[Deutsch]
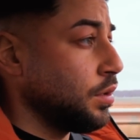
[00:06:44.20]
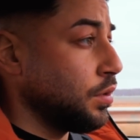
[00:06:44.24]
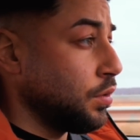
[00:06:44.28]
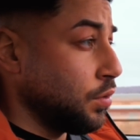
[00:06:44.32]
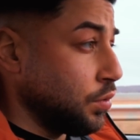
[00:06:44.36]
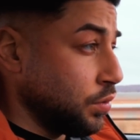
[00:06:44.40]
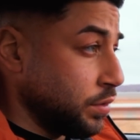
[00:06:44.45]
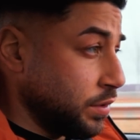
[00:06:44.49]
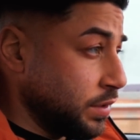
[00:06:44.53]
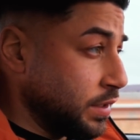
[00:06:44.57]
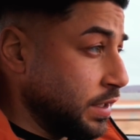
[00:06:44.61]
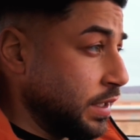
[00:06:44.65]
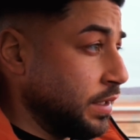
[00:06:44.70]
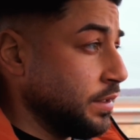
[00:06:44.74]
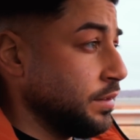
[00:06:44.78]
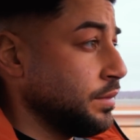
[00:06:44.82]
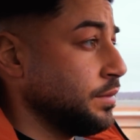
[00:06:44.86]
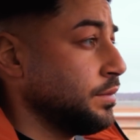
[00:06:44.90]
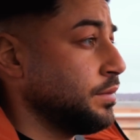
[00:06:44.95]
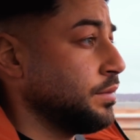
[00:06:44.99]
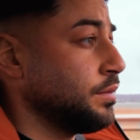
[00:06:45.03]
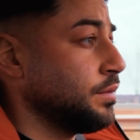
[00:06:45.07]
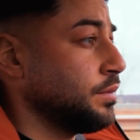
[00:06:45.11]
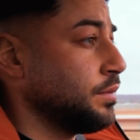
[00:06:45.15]
Und
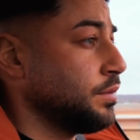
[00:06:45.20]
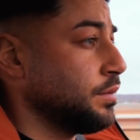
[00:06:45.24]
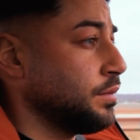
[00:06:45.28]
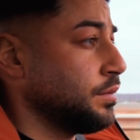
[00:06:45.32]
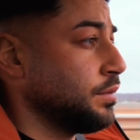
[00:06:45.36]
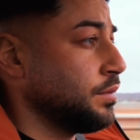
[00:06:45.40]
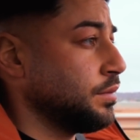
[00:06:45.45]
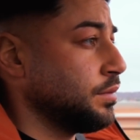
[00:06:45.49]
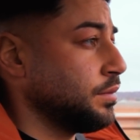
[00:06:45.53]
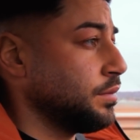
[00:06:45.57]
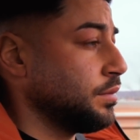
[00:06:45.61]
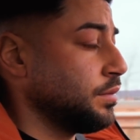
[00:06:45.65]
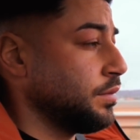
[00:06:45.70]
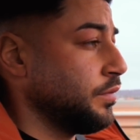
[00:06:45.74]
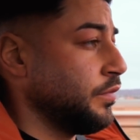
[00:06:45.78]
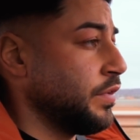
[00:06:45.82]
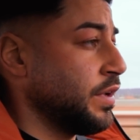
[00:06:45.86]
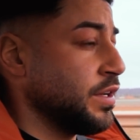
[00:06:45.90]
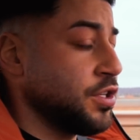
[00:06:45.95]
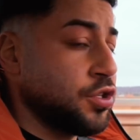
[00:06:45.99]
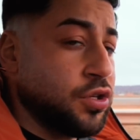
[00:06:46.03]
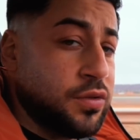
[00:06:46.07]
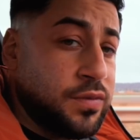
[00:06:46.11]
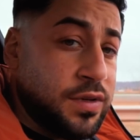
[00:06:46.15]
dann
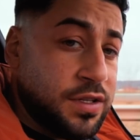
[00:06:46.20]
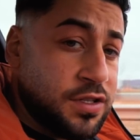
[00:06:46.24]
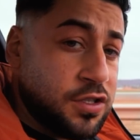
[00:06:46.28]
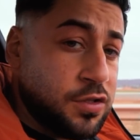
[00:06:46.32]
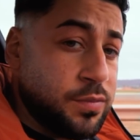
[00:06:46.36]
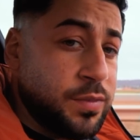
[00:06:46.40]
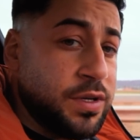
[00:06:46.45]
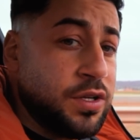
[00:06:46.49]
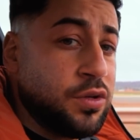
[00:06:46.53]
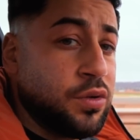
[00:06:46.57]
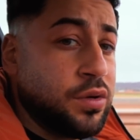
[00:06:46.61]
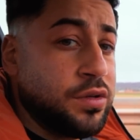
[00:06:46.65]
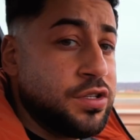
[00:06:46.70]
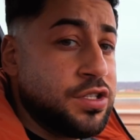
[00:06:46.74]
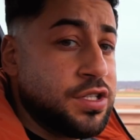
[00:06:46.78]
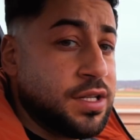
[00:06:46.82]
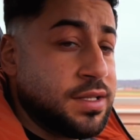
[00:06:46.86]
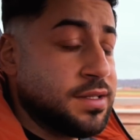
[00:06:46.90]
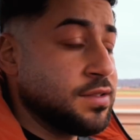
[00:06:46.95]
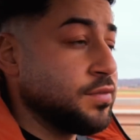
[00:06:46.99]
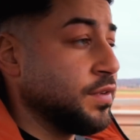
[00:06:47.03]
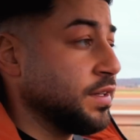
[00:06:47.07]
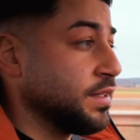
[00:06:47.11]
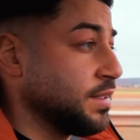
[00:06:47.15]
werde ich euch was zum E90
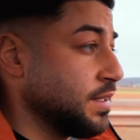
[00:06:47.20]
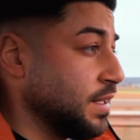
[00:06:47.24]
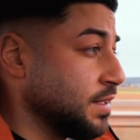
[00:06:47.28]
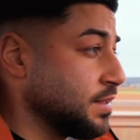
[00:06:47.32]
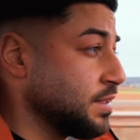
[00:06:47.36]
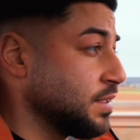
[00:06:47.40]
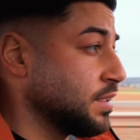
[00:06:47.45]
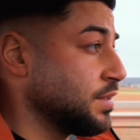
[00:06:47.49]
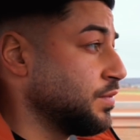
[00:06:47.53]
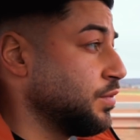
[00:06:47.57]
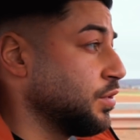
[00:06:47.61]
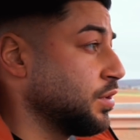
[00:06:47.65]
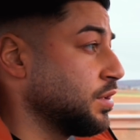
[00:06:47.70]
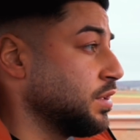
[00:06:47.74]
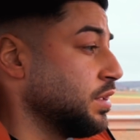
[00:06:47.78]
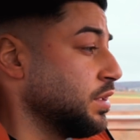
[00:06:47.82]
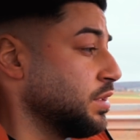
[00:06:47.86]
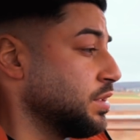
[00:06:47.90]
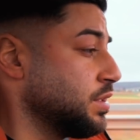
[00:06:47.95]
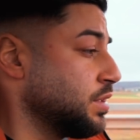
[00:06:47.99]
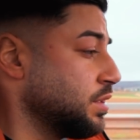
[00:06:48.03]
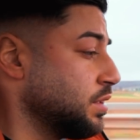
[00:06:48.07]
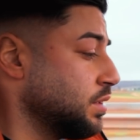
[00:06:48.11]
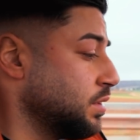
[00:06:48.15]
erzählen, weil das ist
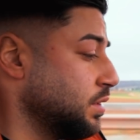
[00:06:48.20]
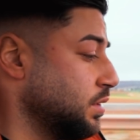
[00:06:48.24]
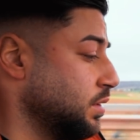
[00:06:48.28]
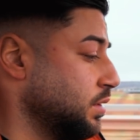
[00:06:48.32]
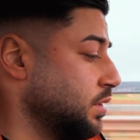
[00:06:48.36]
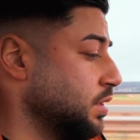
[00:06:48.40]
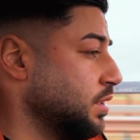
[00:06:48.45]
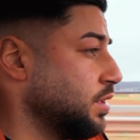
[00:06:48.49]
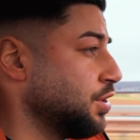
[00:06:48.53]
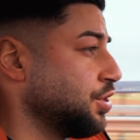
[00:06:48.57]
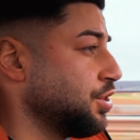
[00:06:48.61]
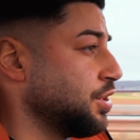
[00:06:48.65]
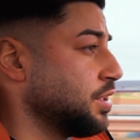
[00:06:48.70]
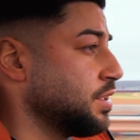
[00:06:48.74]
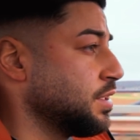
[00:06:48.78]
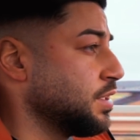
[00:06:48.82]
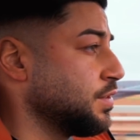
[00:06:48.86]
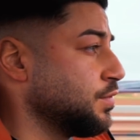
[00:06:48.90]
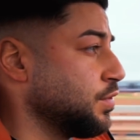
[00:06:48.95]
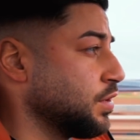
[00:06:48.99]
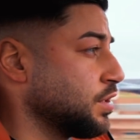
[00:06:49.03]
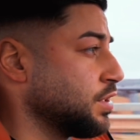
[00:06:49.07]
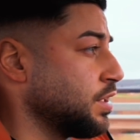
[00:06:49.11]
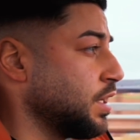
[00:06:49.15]
wirklich, die Geschichte
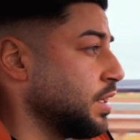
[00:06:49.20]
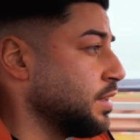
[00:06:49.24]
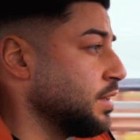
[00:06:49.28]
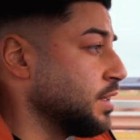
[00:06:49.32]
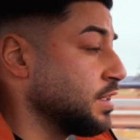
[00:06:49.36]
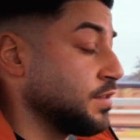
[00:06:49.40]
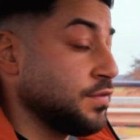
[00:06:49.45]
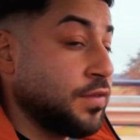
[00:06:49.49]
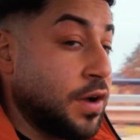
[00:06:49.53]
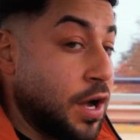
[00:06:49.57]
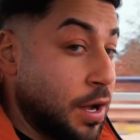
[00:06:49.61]
ist wirklich anders.